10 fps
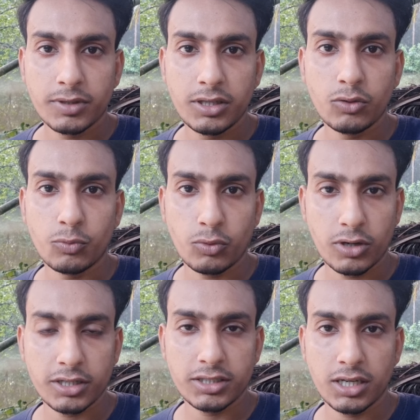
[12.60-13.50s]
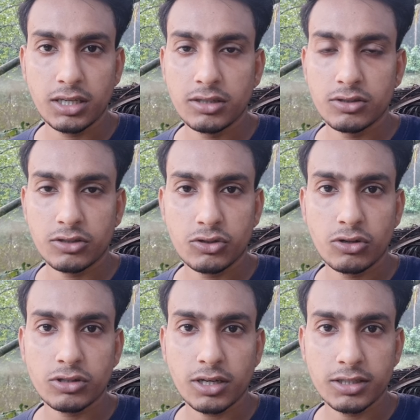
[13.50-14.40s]
কি উপহার চায় তো
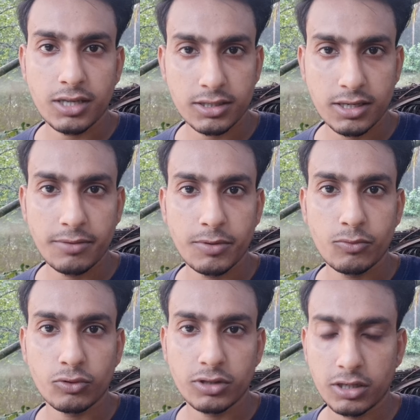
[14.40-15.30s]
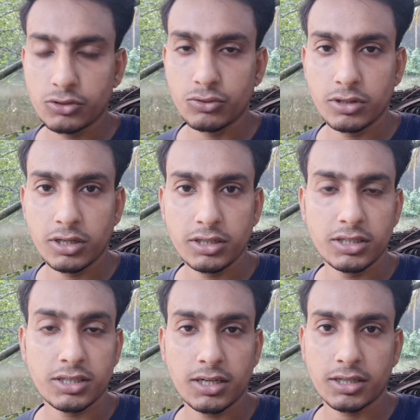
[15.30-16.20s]
চলো আগে সাবস্ক্রাইবের মুখ থেকে শুনে নেই
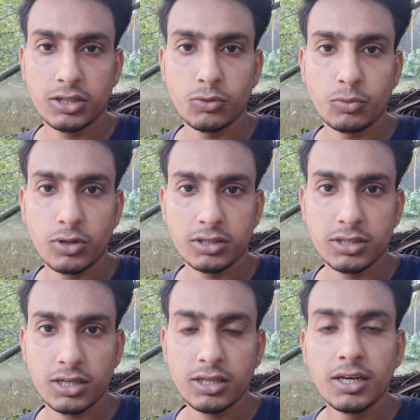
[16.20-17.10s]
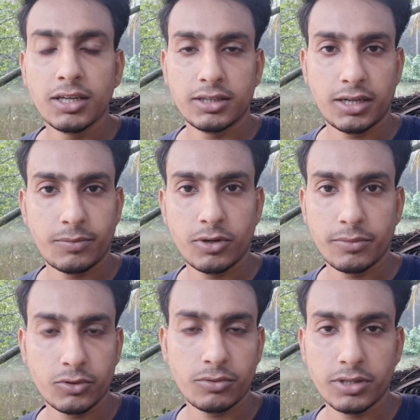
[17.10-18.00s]
যে তারা কি উপহার চায় তারপরে
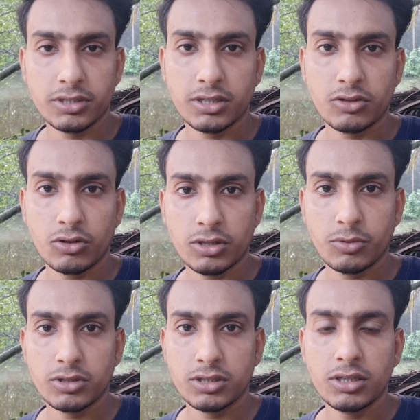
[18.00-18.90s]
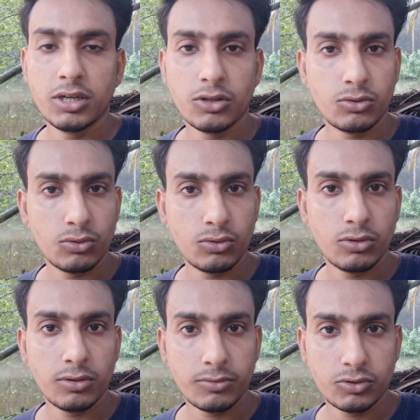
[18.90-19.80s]
আমি তোমাদের সাথে কথা বলছি তো
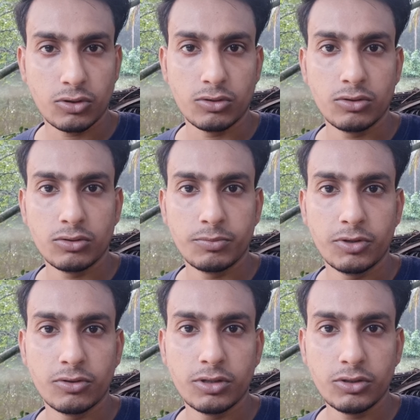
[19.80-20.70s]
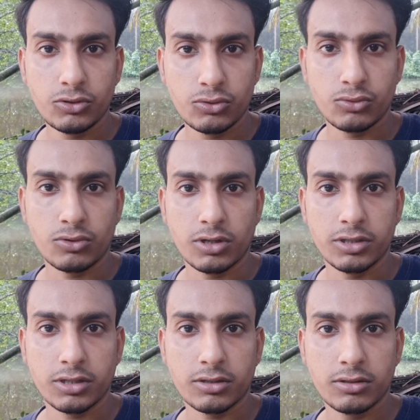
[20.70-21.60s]
চলো ভিডিওটি শুরু করা
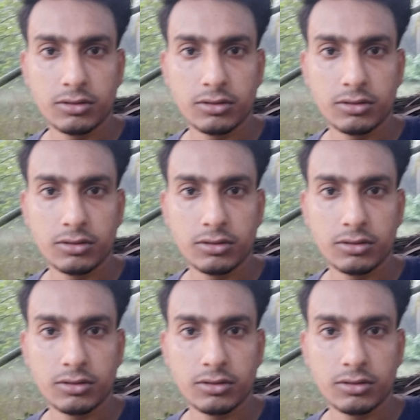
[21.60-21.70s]
যাক